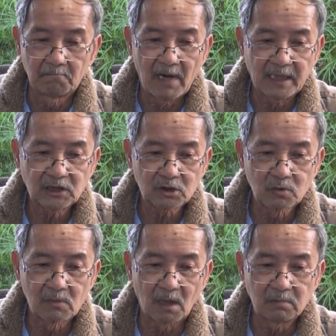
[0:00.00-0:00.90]
bản chất
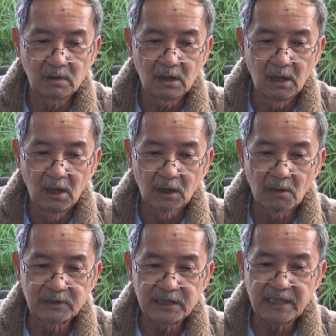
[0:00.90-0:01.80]
trung cộng
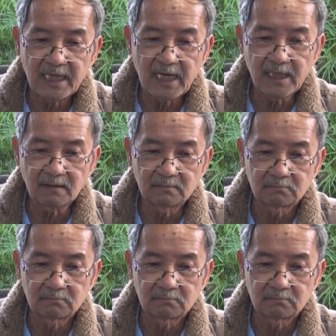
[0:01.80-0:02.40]
không chỉ gian ác